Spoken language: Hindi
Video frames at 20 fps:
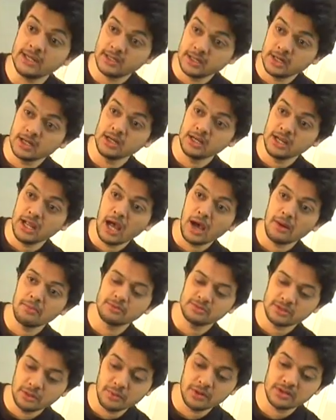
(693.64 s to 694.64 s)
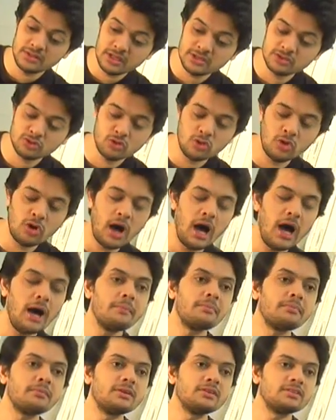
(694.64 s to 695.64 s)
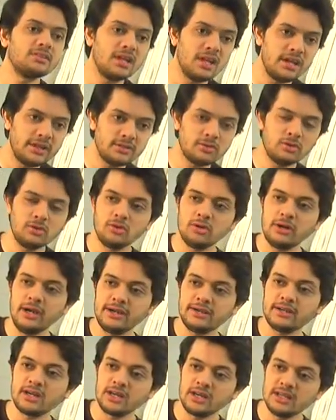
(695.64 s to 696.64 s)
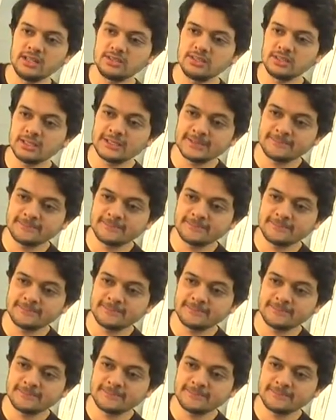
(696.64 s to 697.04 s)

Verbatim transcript: गर्ल हैं आप ज़बरदस्त तो आप कितना इनको हेड कर लेती हैं